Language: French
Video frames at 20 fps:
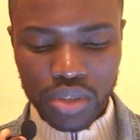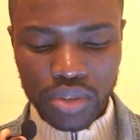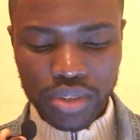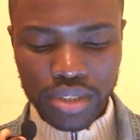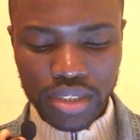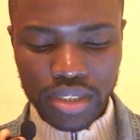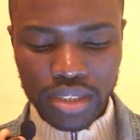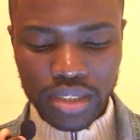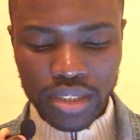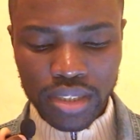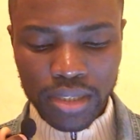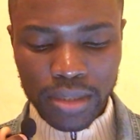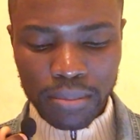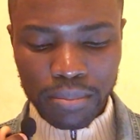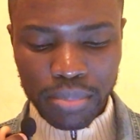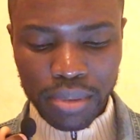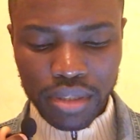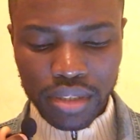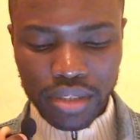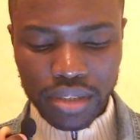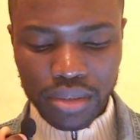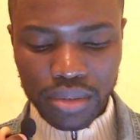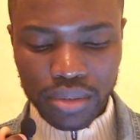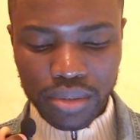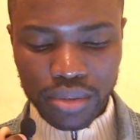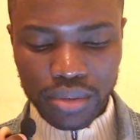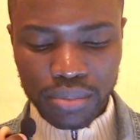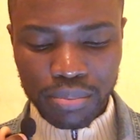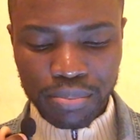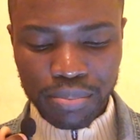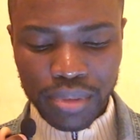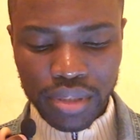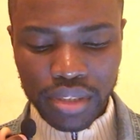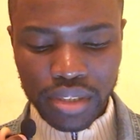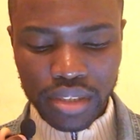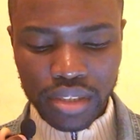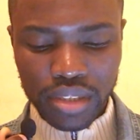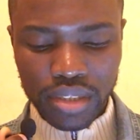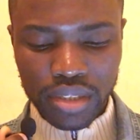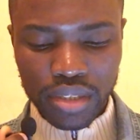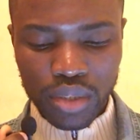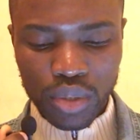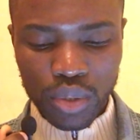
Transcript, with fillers: dit pp